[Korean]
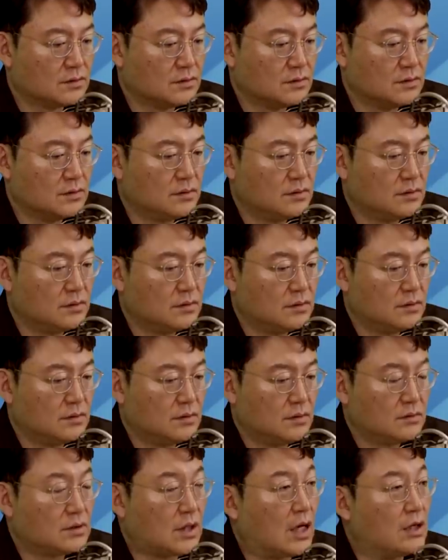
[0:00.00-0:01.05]

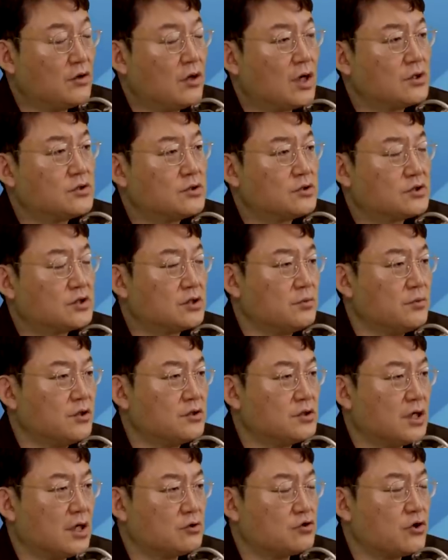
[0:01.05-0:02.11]
아니에요. 당연하죠. 지금
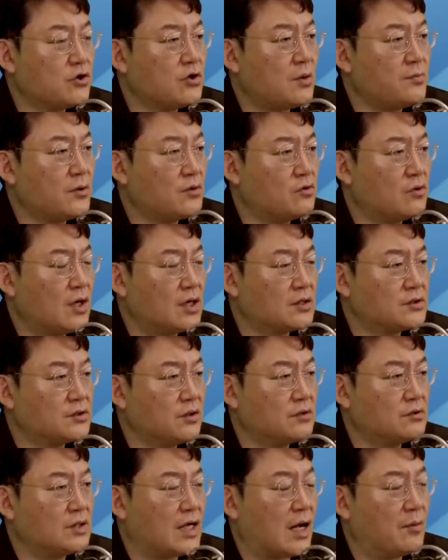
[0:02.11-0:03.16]
현재 최현 평론가 같은
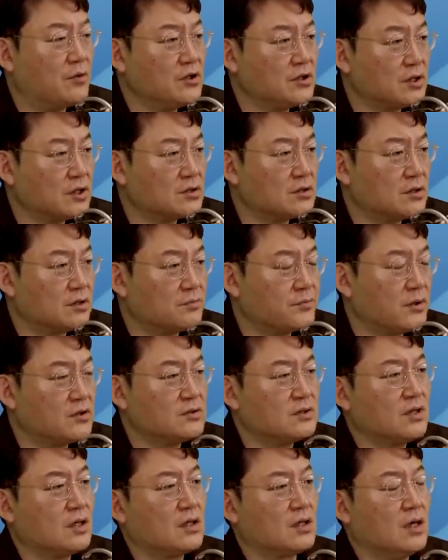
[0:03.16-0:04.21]
경우는 아버님께서
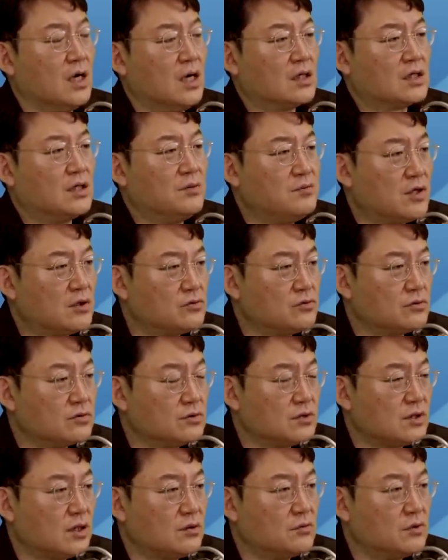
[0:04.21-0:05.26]
평생 김대중
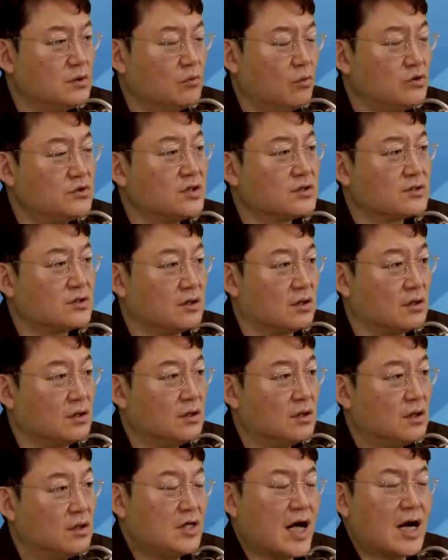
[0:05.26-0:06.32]
선생님을 모셨어.
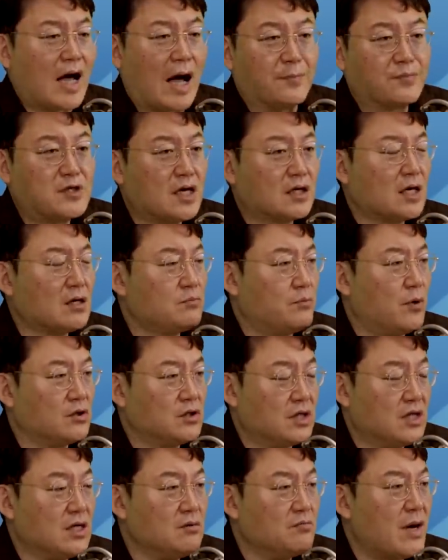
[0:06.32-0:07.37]
그냥 갑자기 뭐
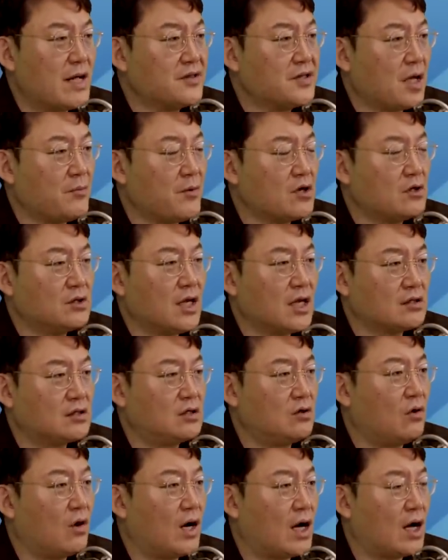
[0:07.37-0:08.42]
일만 되면 그냥
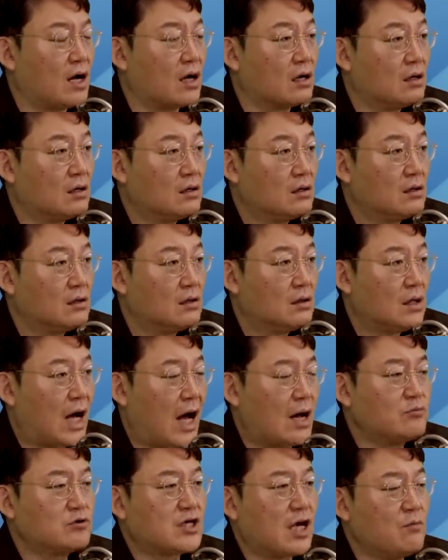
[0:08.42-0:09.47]
들어와.
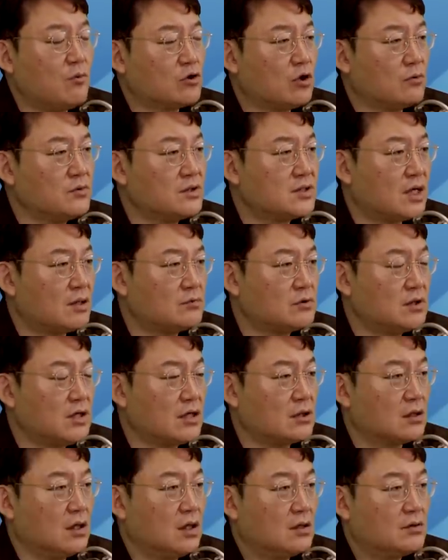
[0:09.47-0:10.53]
아무 잘못도 없는 사람
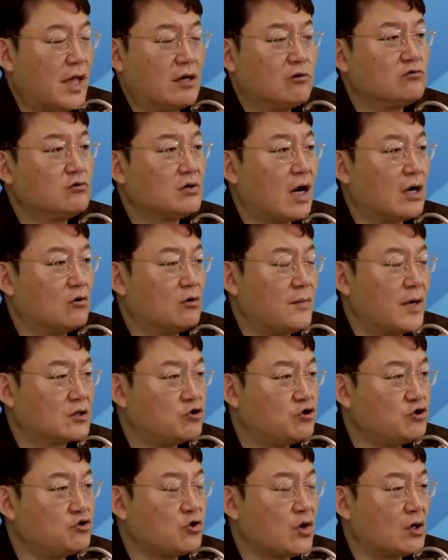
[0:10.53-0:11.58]
그냥 데리고 가고 막
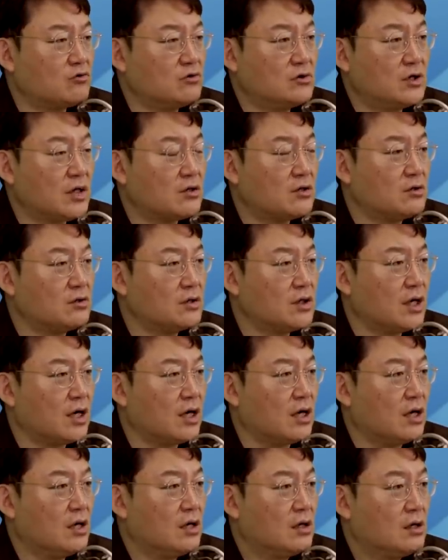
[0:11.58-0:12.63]
취조하고 그랬던
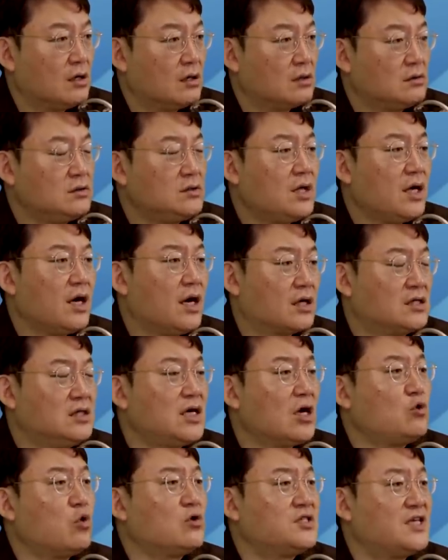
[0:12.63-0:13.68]
게 그때야
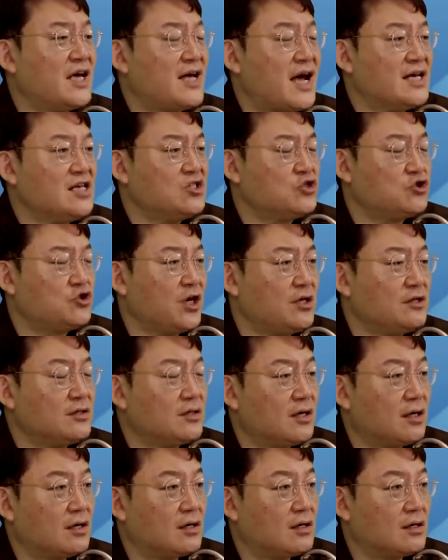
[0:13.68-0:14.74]
그게 독재야 이
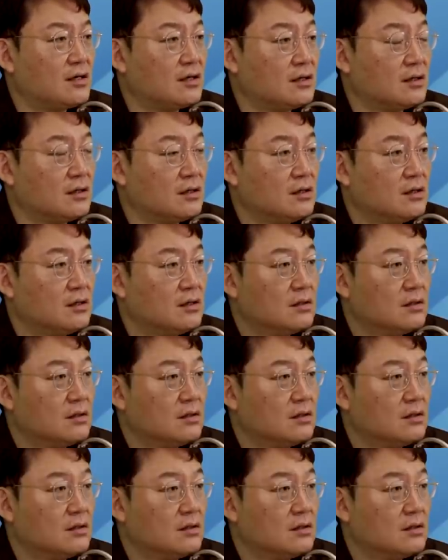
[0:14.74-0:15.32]
쉐리들아.